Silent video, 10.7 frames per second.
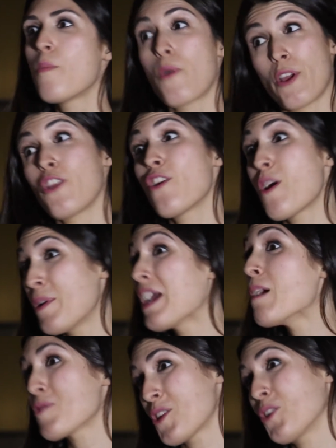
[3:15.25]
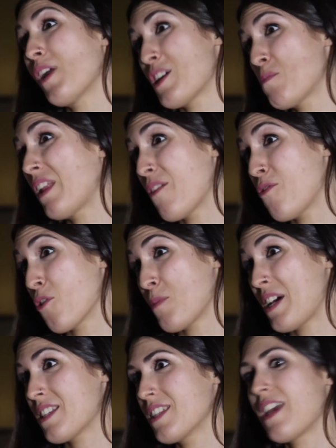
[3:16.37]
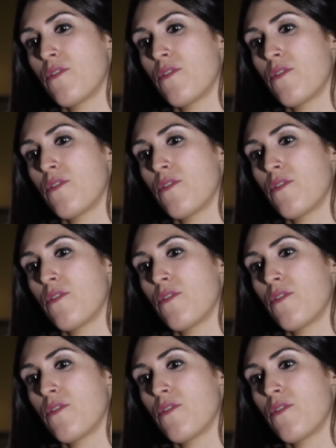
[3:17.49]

¿por qué no lo aplicamos en todas las plataformas?